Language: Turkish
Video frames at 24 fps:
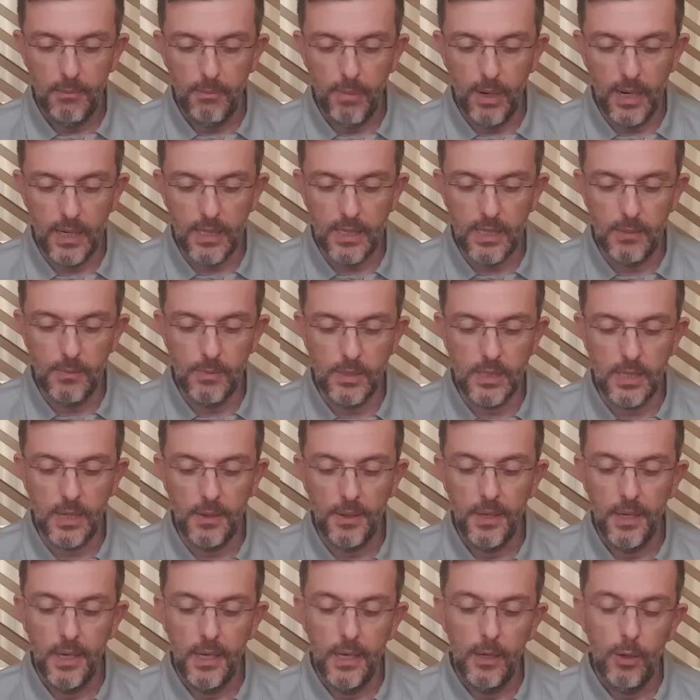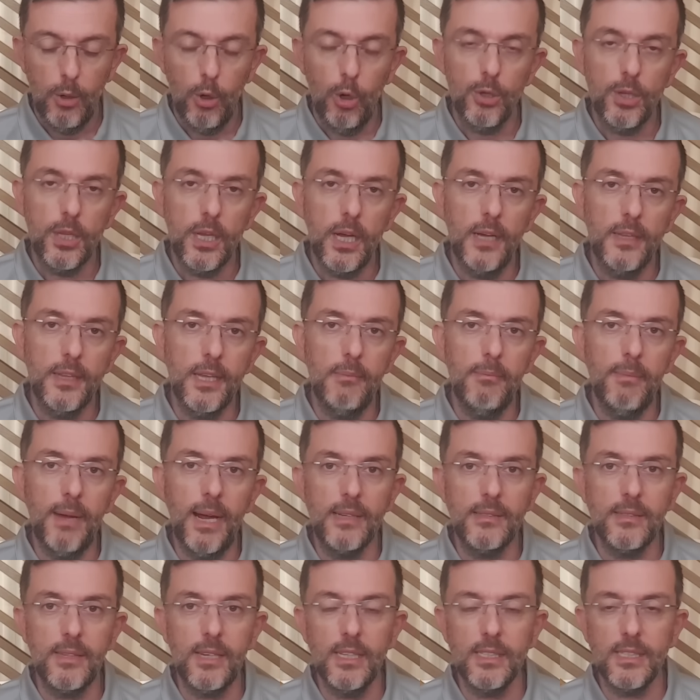baktığımızda. Öte yandan
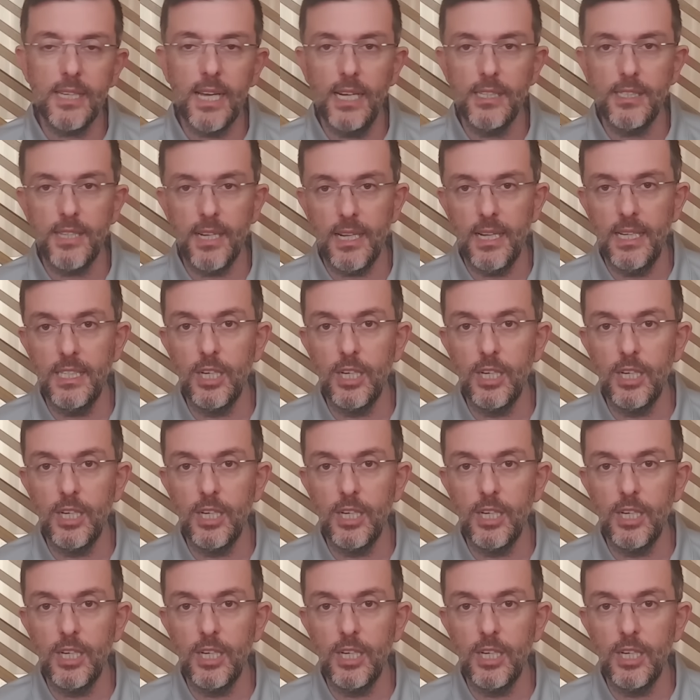Mercedes gerçekten